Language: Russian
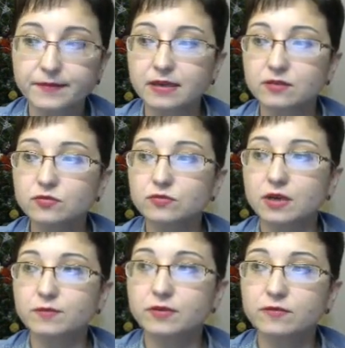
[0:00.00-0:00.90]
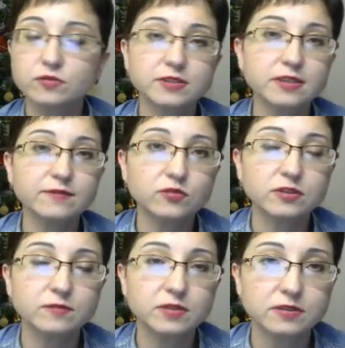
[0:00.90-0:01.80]
ну, как бы
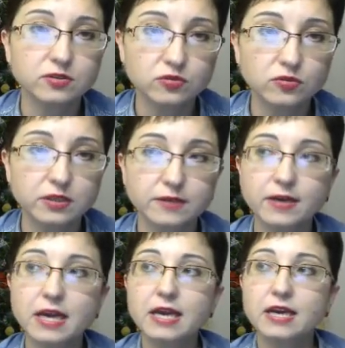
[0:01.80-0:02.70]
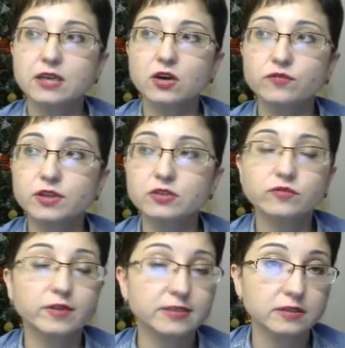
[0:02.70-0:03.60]
7-8 тысяч долларов, я уверена,
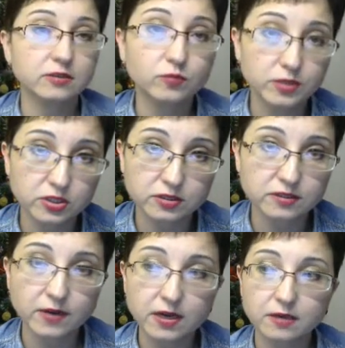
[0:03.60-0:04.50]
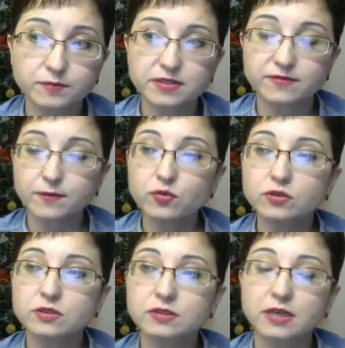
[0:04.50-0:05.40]
у вас у большинства как бы
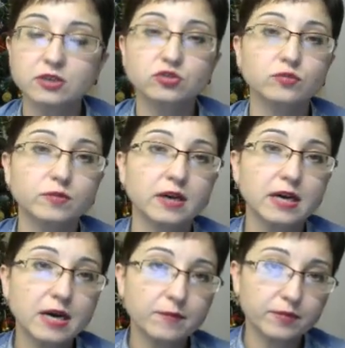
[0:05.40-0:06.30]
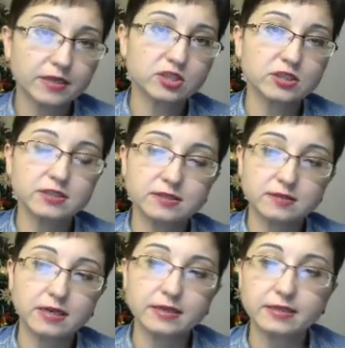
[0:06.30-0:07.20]
свободных так, чтобы положить их,
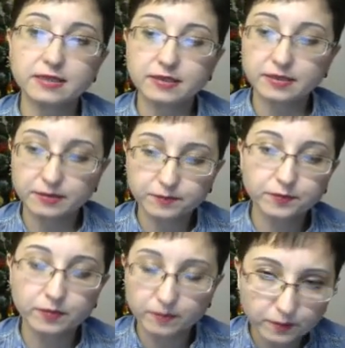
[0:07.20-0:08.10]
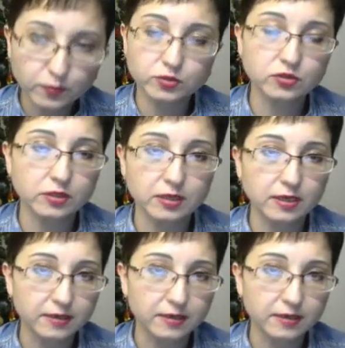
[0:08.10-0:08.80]
да, и пусть она